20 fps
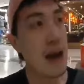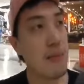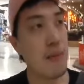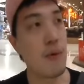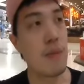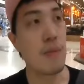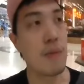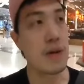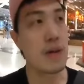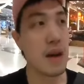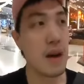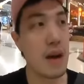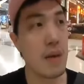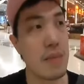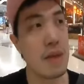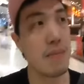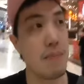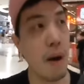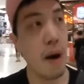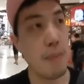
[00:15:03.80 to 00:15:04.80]
ผมก็จะ
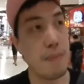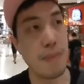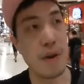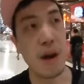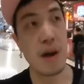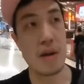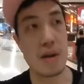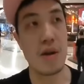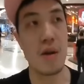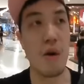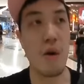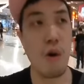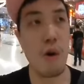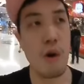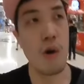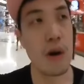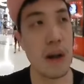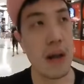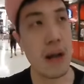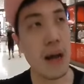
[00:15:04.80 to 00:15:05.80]
มี pop.co
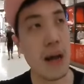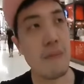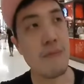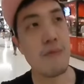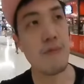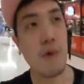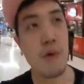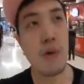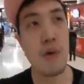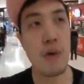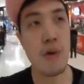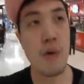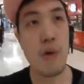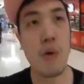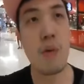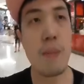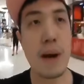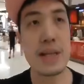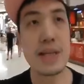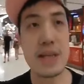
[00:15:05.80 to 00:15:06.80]
นะครับผูก
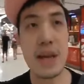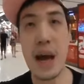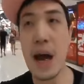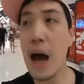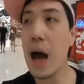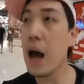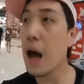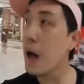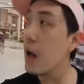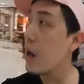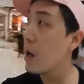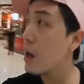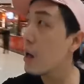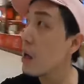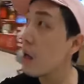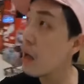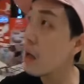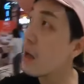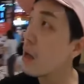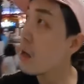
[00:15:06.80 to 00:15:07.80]
มัชชะ
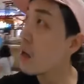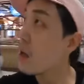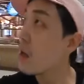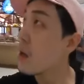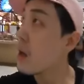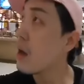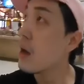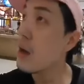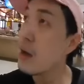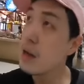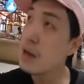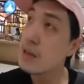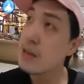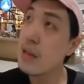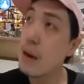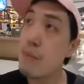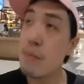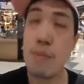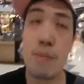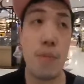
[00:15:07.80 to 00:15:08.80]

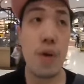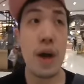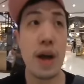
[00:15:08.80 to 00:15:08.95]
สับเว